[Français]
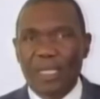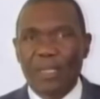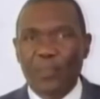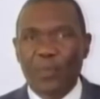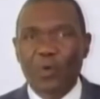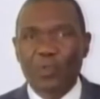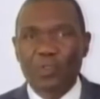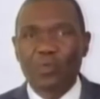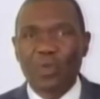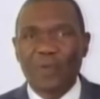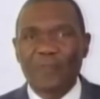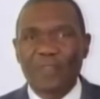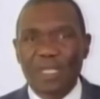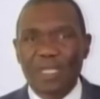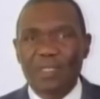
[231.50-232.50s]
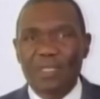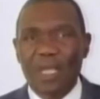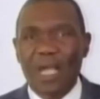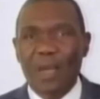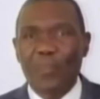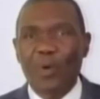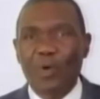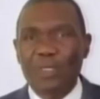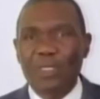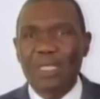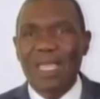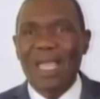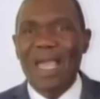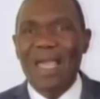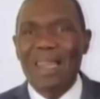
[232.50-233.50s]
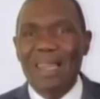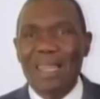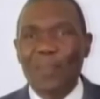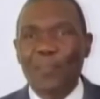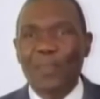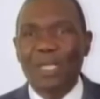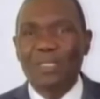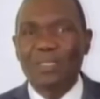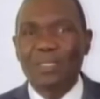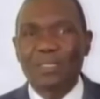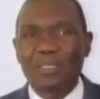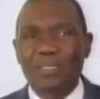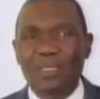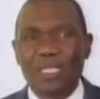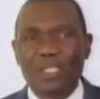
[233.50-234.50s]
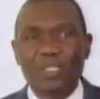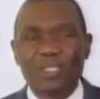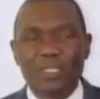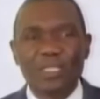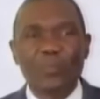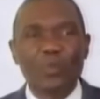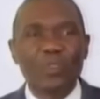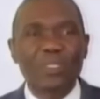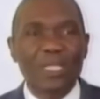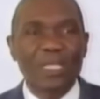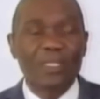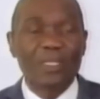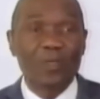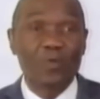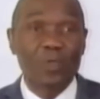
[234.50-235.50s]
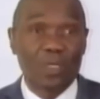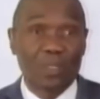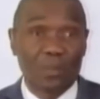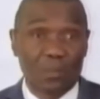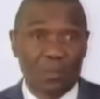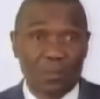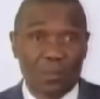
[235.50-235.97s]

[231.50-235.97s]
des réponses doivent être apportées à l'impatience légitime de ces catégories.